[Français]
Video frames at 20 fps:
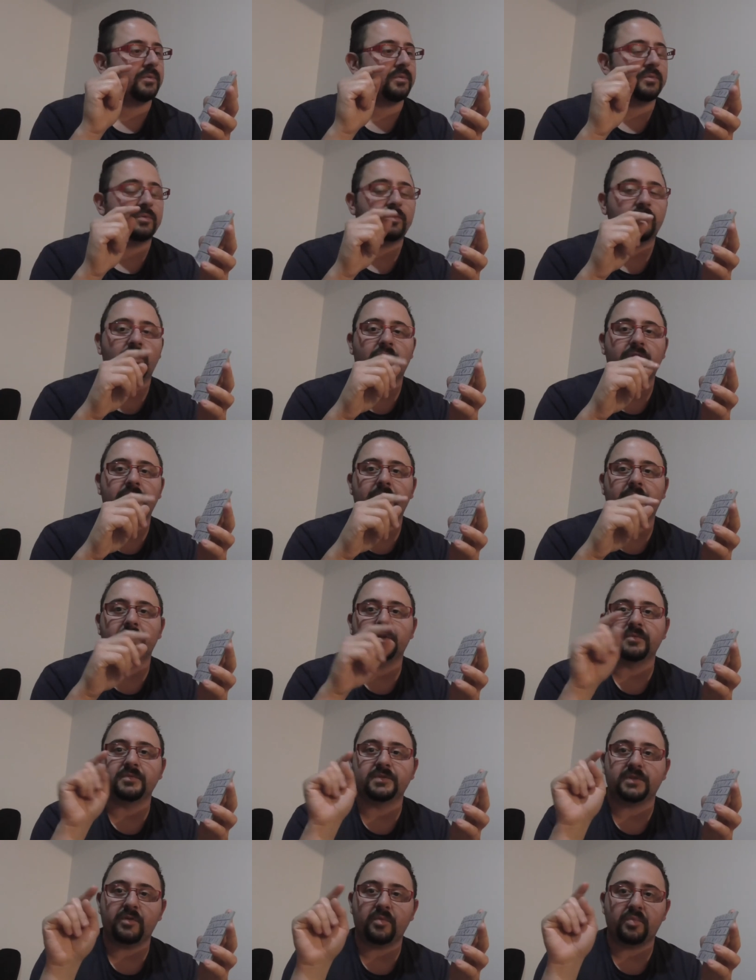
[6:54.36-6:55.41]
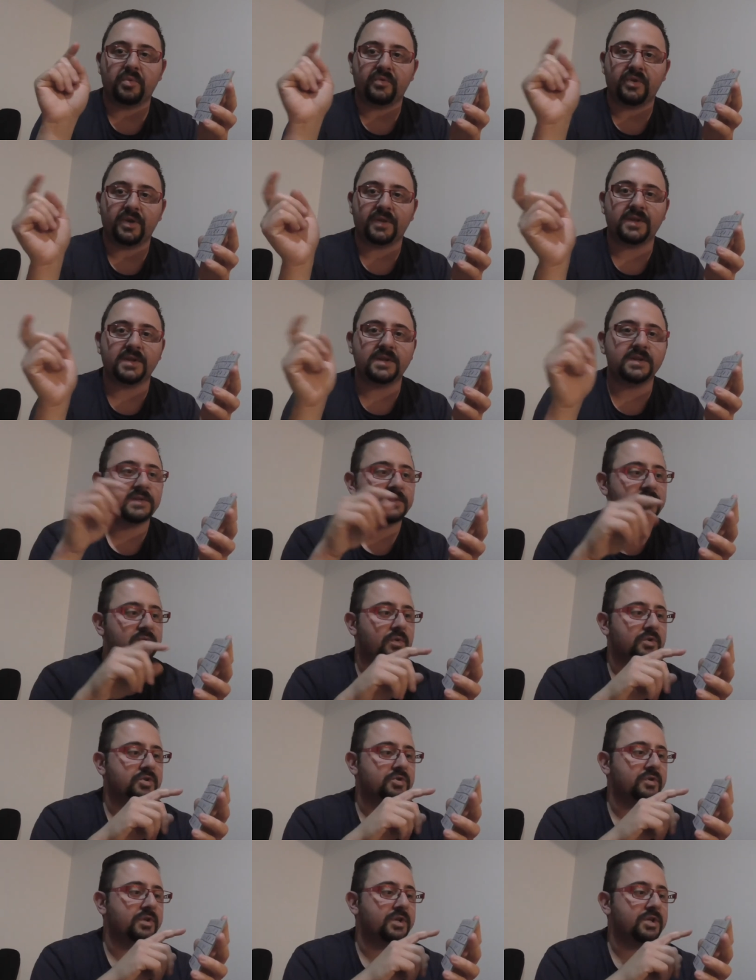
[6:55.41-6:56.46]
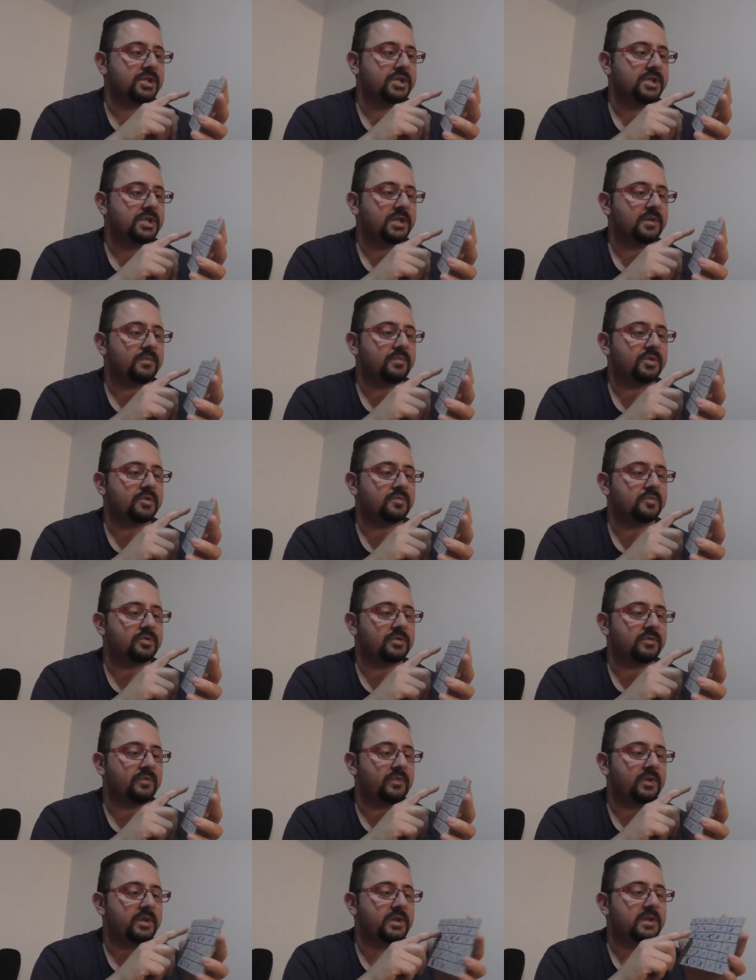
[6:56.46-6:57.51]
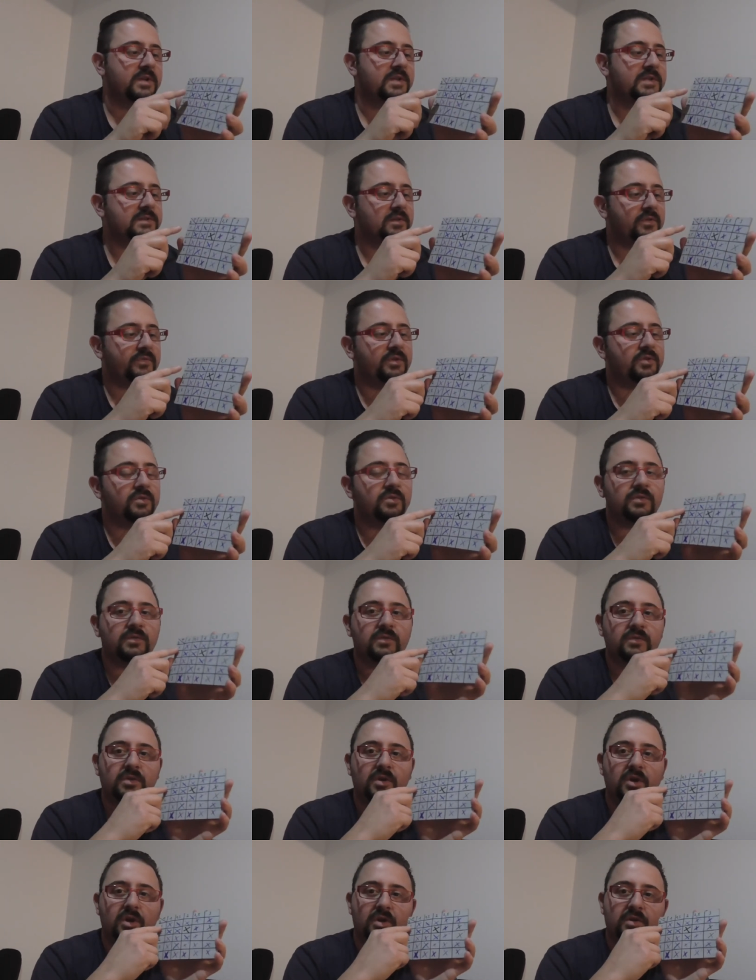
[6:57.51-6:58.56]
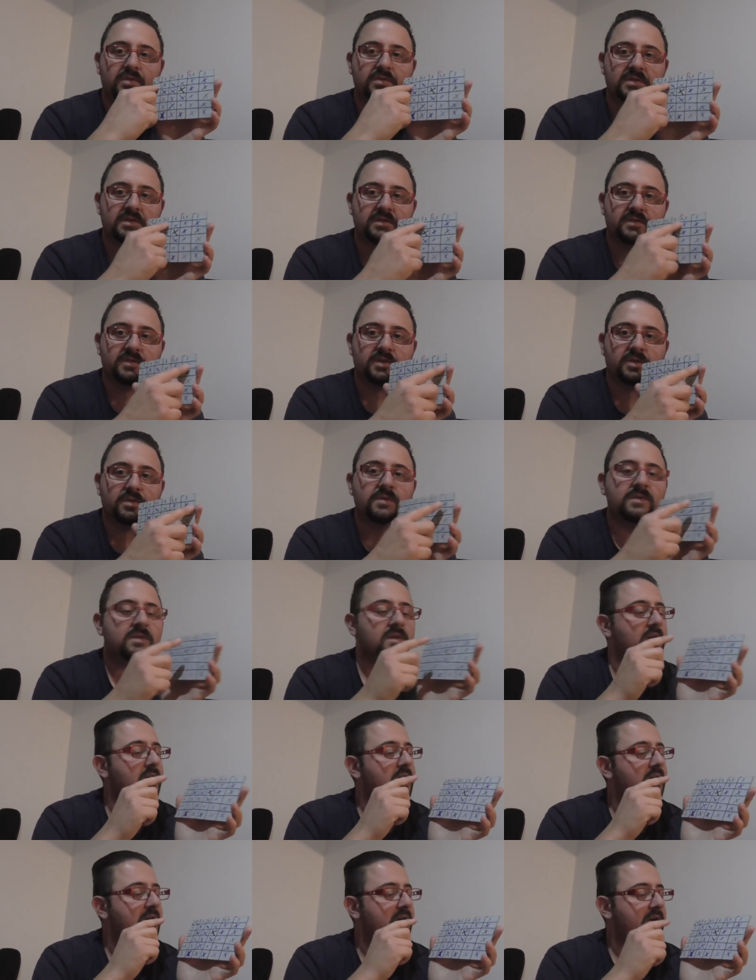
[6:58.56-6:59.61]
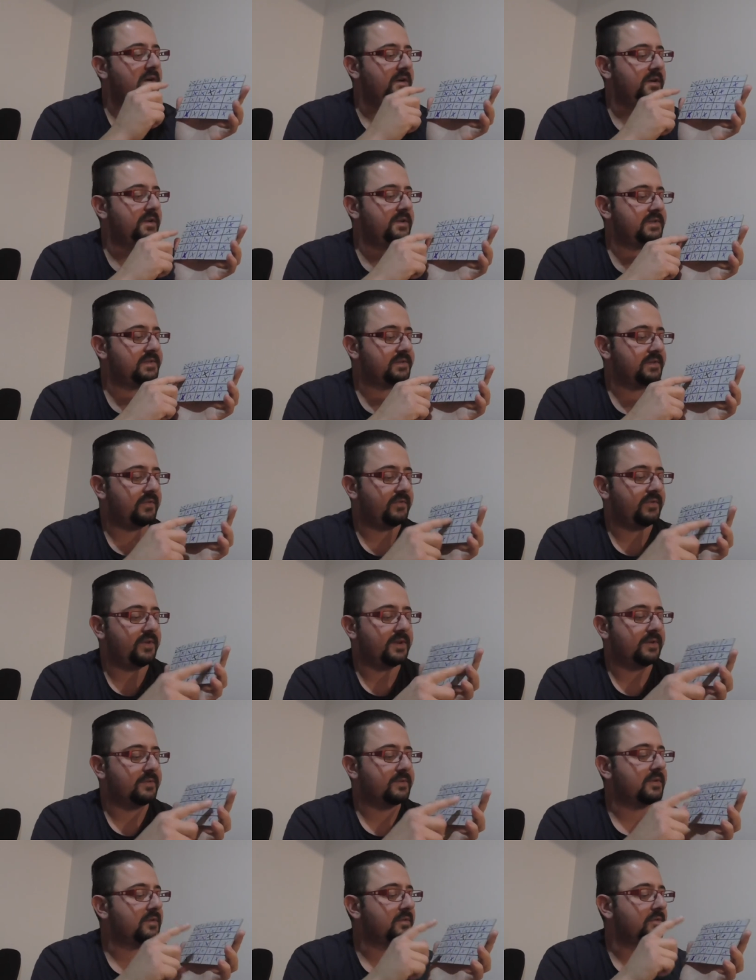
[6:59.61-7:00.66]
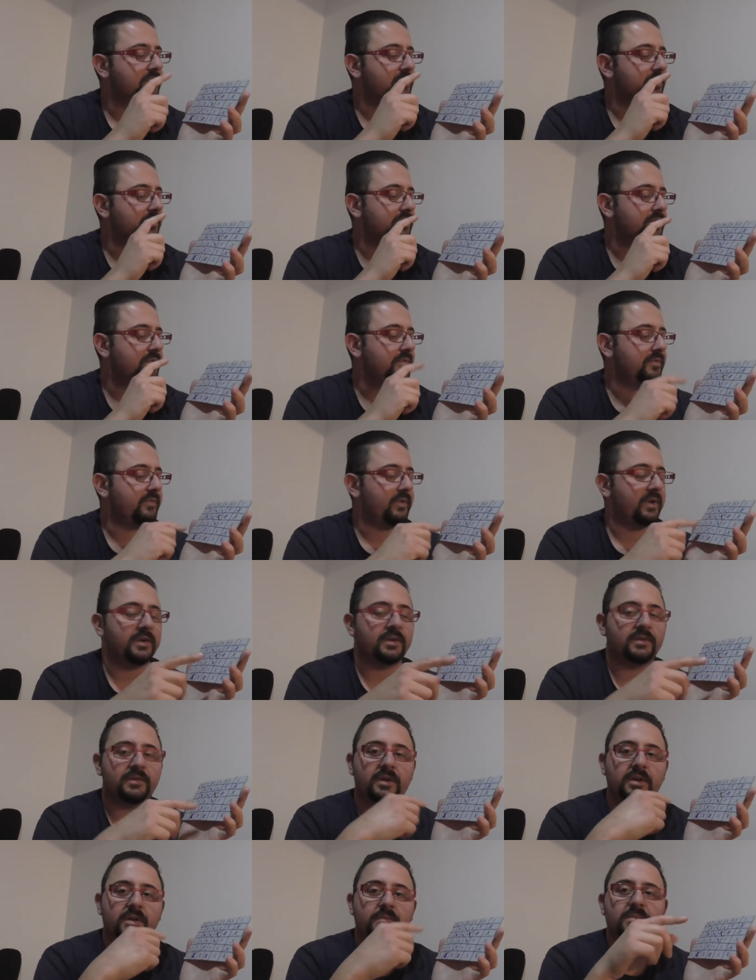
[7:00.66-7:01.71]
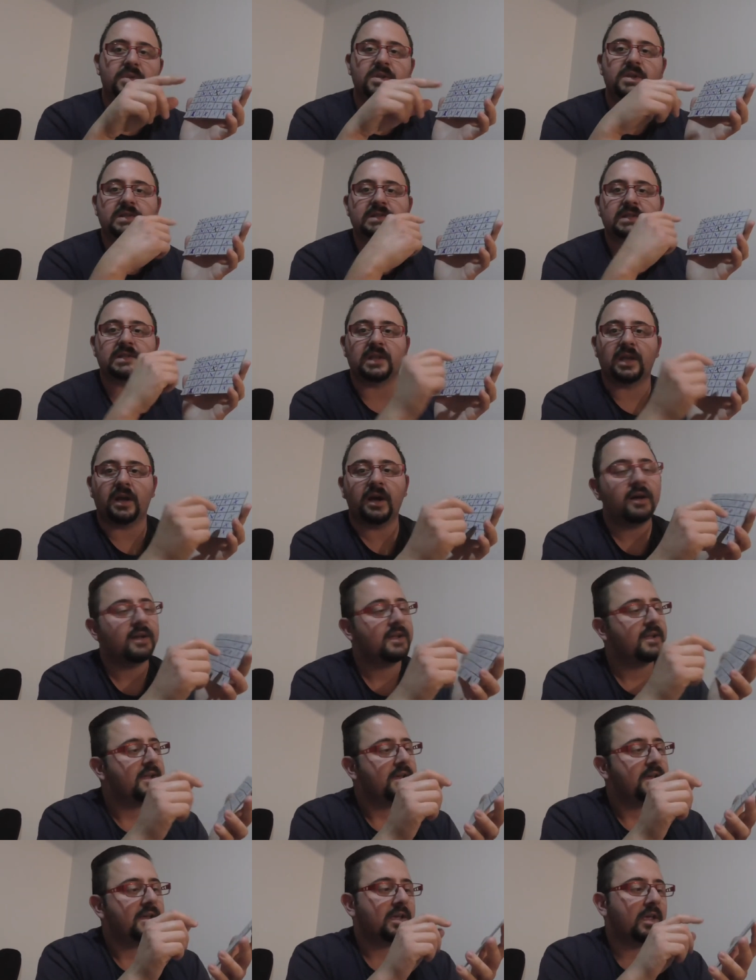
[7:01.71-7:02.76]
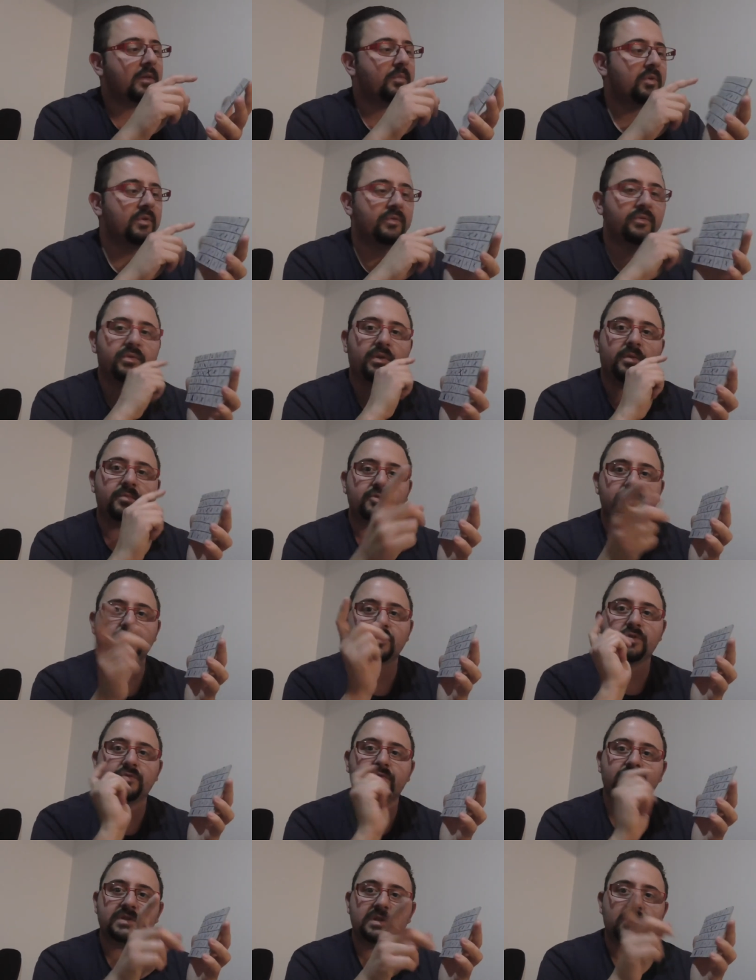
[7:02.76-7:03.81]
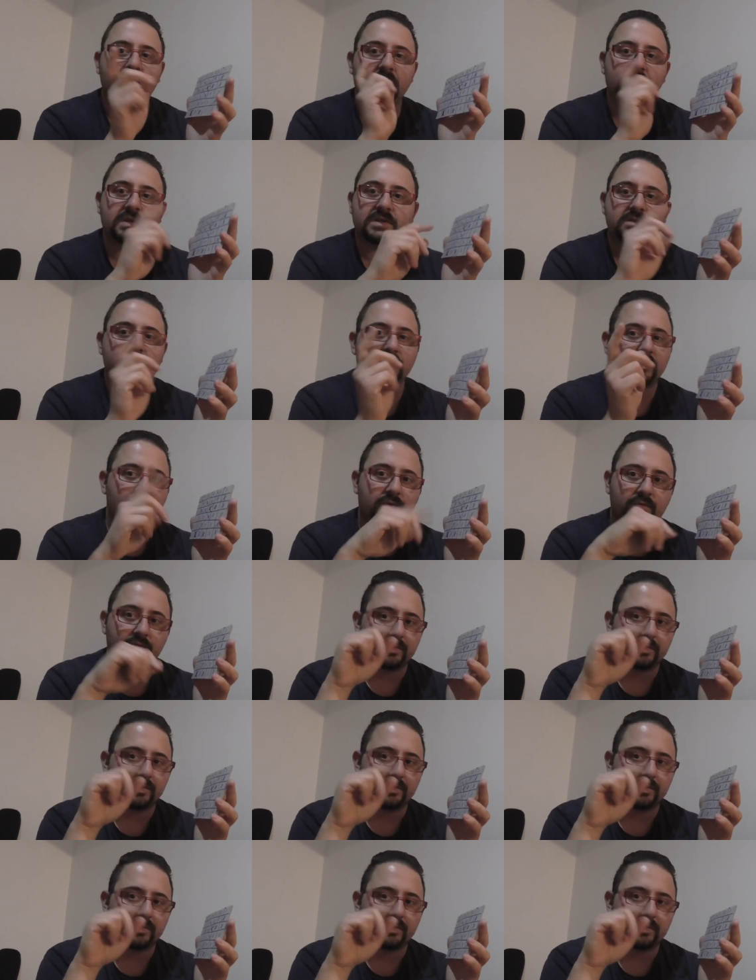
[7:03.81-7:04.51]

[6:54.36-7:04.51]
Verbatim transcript: donc en Eprinium, vous savez, on peut faire des listes sur un geocaching, et puis je me suis fait des listes en fait difficulté 1, liste difficulté 2, enfin 1,5, etc. Et puis au fur et à mesure, je faisais mes listes